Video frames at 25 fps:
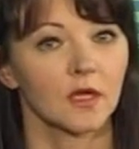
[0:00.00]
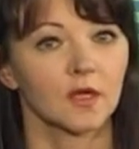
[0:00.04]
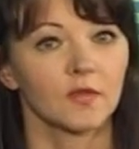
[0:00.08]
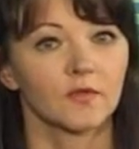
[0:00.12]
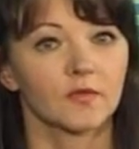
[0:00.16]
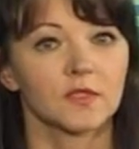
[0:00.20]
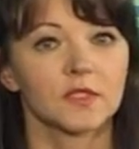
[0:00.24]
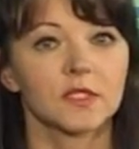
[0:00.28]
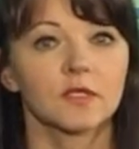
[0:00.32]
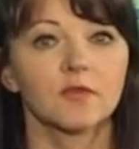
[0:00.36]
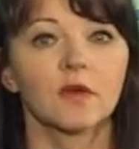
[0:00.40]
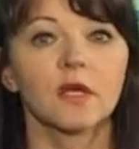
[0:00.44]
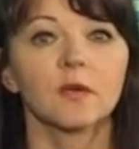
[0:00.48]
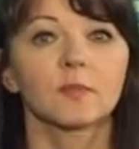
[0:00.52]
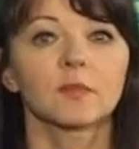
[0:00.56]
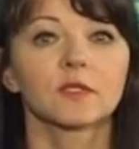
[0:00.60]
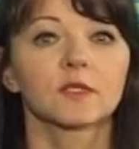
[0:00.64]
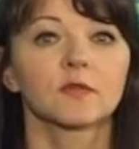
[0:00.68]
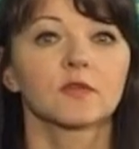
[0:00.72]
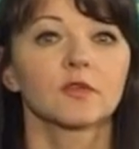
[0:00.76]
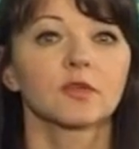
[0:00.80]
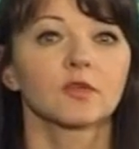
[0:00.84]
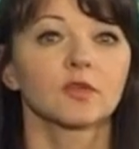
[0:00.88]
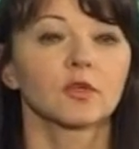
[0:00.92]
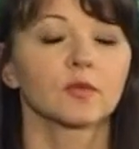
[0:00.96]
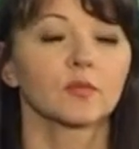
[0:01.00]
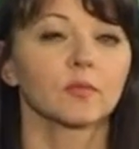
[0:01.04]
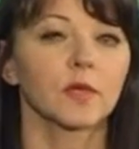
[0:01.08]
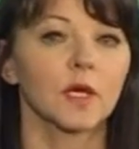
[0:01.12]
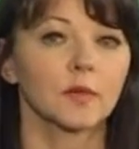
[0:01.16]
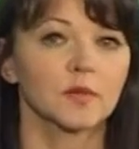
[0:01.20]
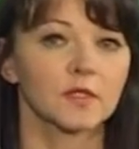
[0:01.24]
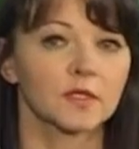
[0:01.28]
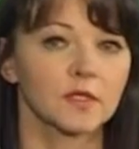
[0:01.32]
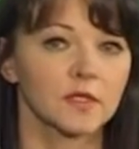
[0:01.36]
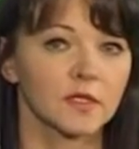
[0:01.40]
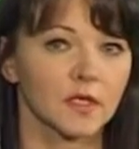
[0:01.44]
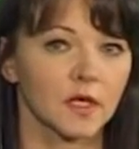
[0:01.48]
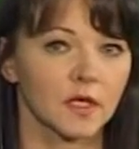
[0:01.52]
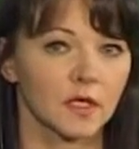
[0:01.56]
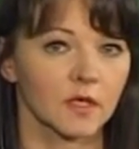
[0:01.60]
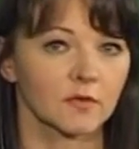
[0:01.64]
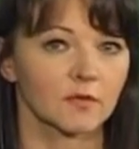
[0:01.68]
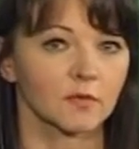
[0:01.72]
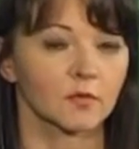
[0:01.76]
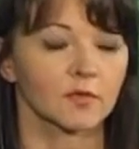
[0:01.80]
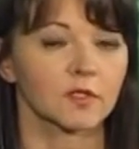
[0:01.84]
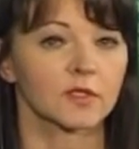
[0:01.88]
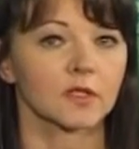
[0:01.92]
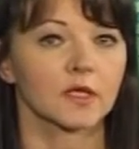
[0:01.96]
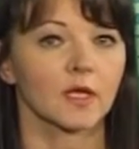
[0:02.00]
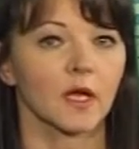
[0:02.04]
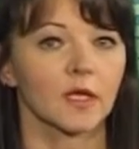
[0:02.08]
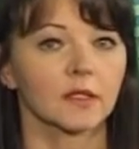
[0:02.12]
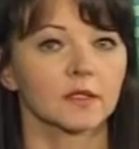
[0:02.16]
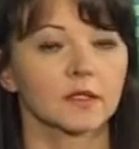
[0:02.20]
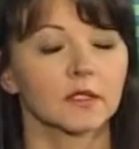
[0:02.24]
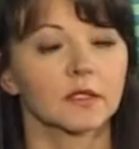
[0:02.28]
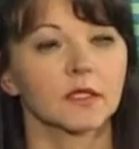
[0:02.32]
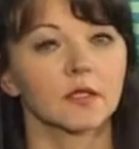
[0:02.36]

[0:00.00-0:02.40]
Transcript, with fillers: Фестиваль посвящен памяти яркого музыканта,